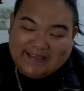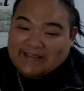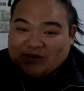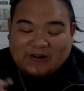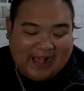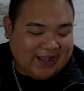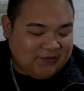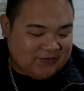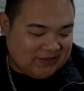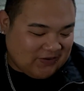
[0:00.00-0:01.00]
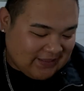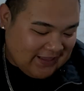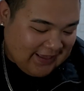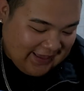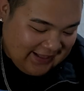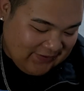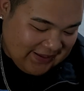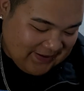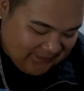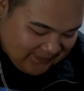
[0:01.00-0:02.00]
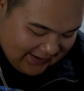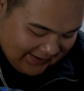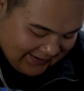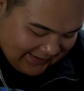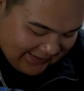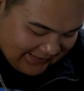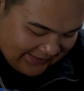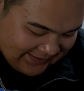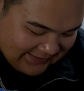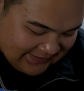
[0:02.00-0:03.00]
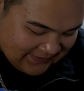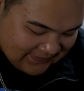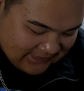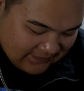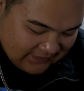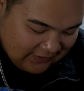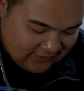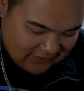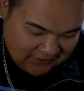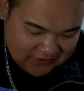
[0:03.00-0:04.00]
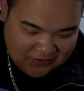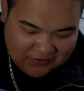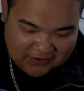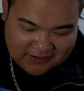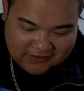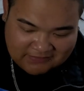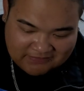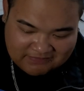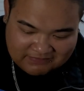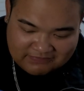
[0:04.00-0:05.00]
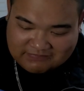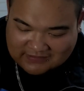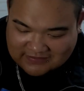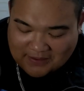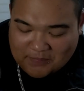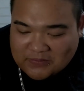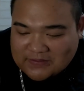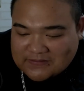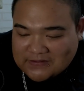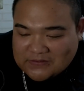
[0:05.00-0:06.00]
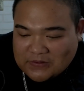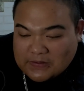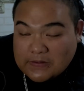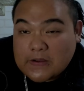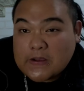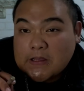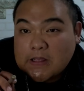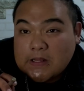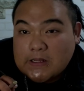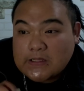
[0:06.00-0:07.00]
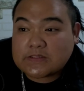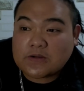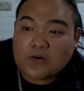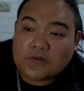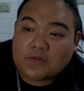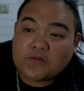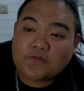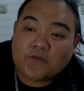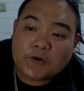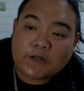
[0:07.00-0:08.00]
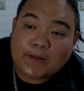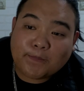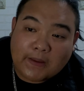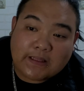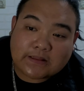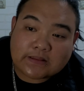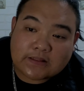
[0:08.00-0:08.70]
hindi ko gagawin yon Anyway, ah... Uh, Interior, nasabi ko na sa inyo, let's go for the paint.